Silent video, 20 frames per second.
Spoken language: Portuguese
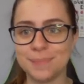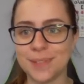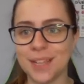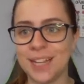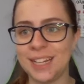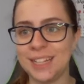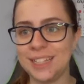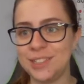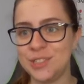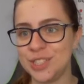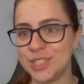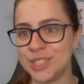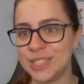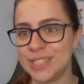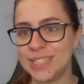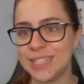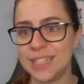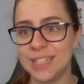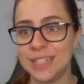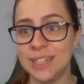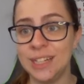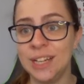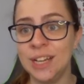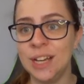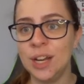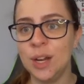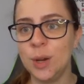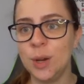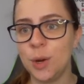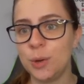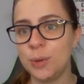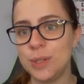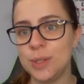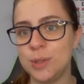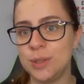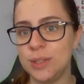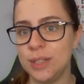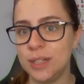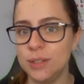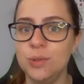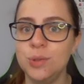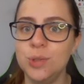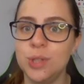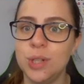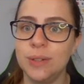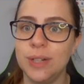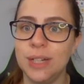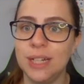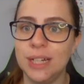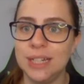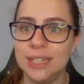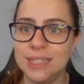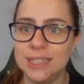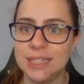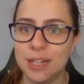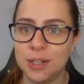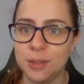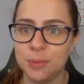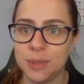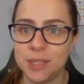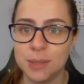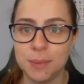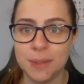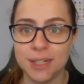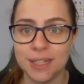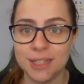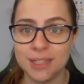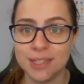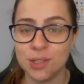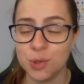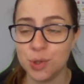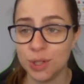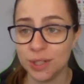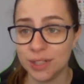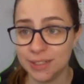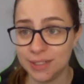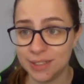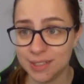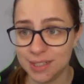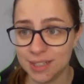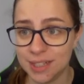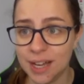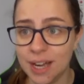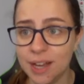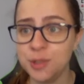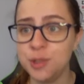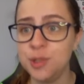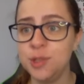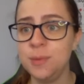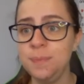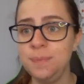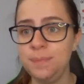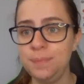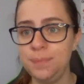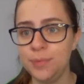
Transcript: Ele diz que o estudante, ao realizar uma experiência de eletricidade,